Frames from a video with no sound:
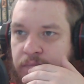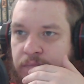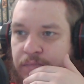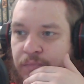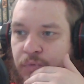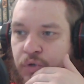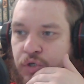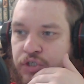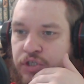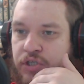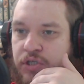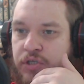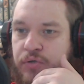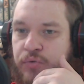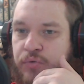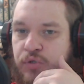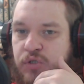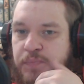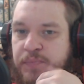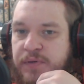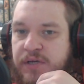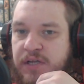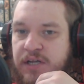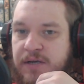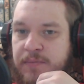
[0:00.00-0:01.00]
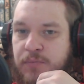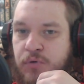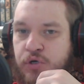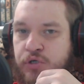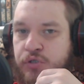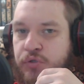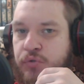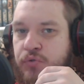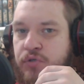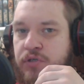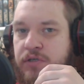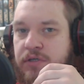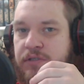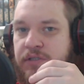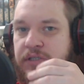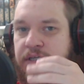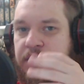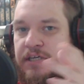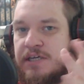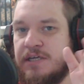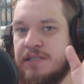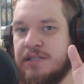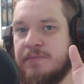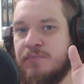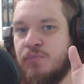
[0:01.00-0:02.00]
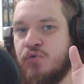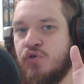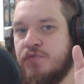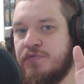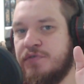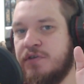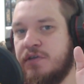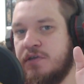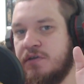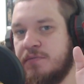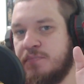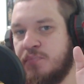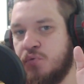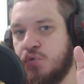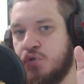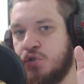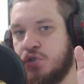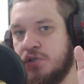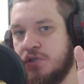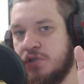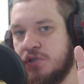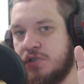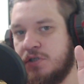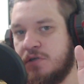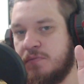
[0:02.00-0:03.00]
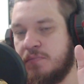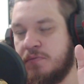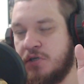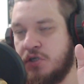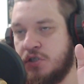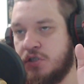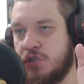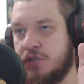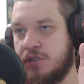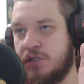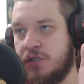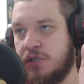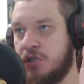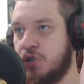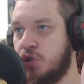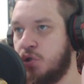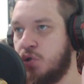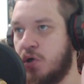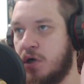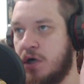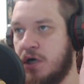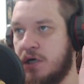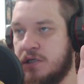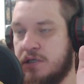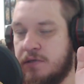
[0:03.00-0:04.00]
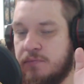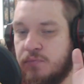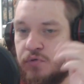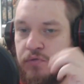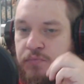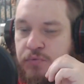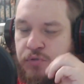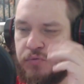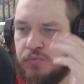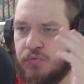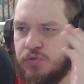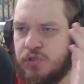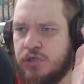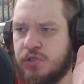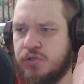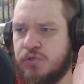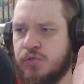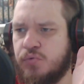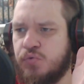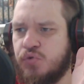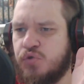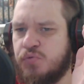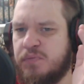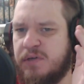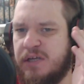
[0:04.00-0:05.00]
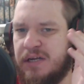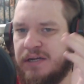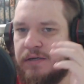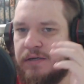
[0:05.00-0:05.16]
Может, не успели, а может, у них на генном уровне не получилось их прижить или еще как-нибудь. Почему сразу не успели?